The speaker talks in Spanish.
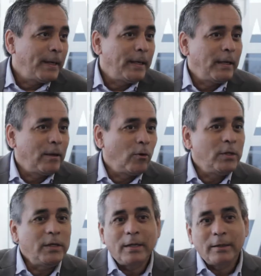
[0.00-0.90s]
Eh,
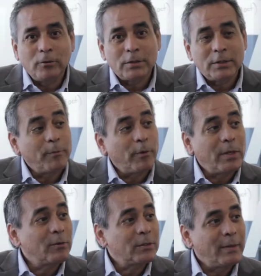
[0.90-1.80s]
hoy día no sé si
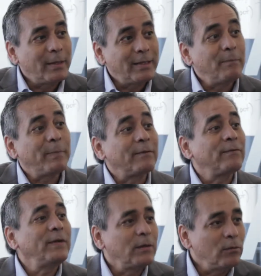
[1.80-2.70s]
podríamos hablar del
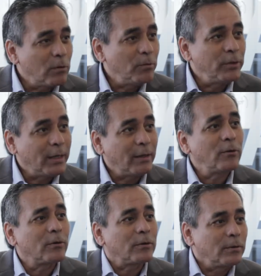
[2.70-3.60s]
perfil de un
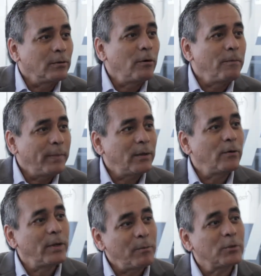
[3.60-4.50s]
comunicador, ¿no?
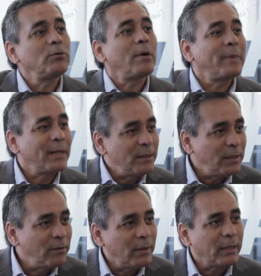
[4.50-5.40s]
Pero hemos ido
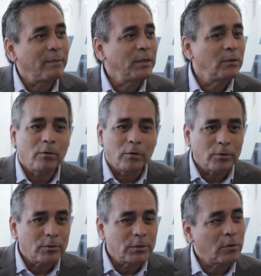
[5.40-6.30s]
aprendiendo en el camino con
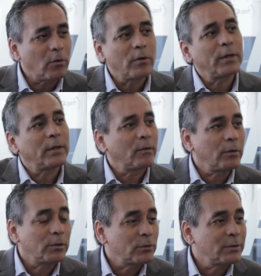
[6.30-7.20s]
nuestros errores,
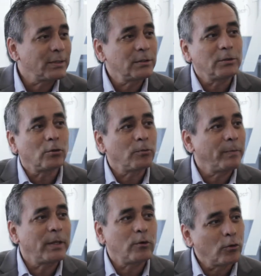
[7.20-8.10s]
con nuestros éxitos,
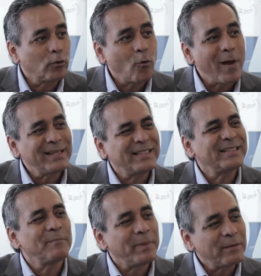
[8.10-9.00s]
pero ¿cuál es
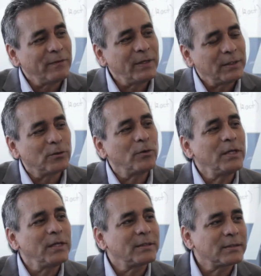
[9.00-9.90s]
ese perfil? Si tú
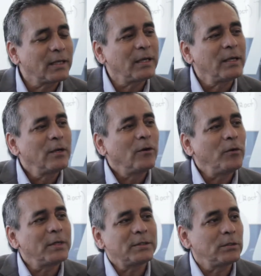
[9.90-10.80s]
dirías que
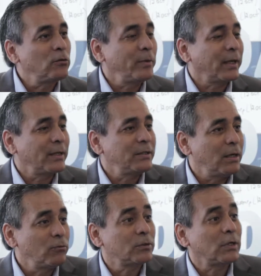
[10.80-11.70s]
hoy día si tú tuvieras que
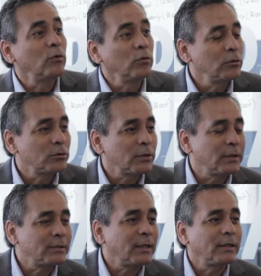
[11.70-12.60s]
decirle a unos alumnos
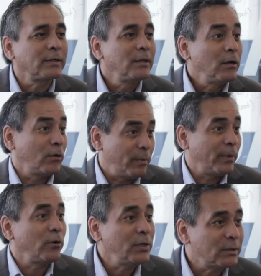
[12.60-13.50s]
que están, o de
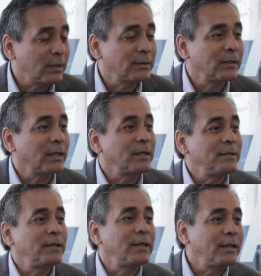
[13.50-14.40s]
periodistas que
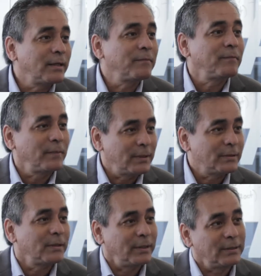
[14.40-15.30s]
quisieran
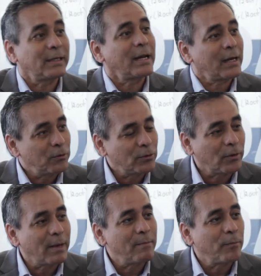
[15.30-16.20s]
este, entrar a
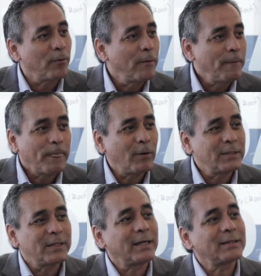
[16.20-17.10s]
nuestro campo,
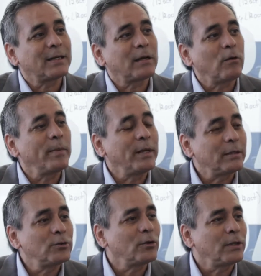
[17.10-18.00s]
¿cuáles serían esas
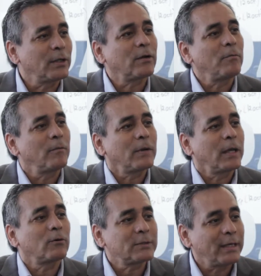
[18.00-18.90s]
recomendaciones?
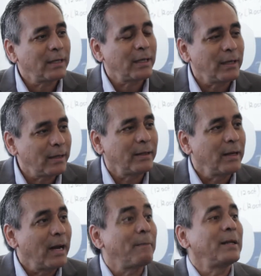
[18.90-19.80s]
¿Qué cosa hay que
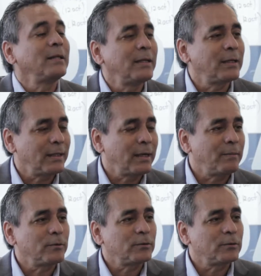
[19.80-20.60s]
aprender, digamos?